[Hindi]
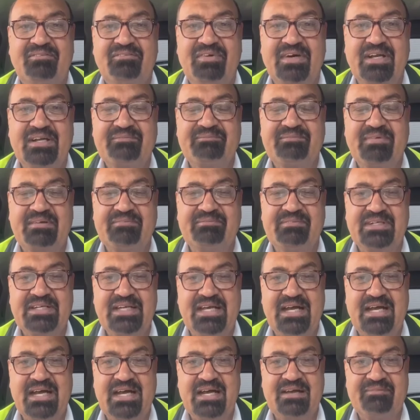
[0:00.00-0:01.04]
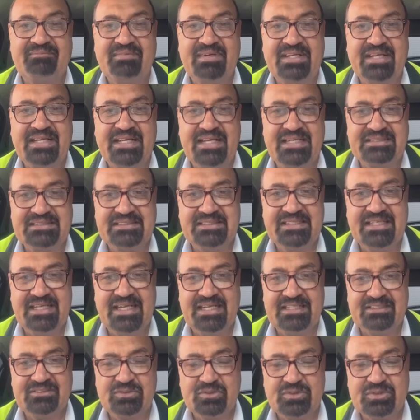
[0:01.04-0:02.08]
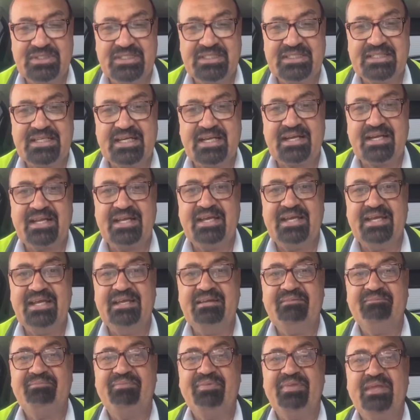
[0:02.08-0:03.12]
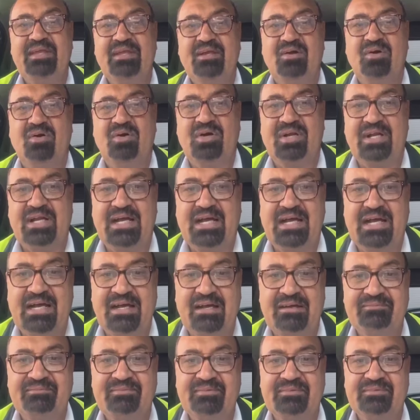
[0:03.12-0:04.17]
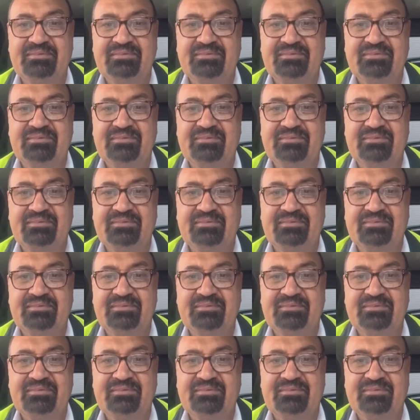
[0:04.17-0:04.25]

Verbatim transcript: वर्क परमिट आपने कैसे एसोसिएट करना है और आप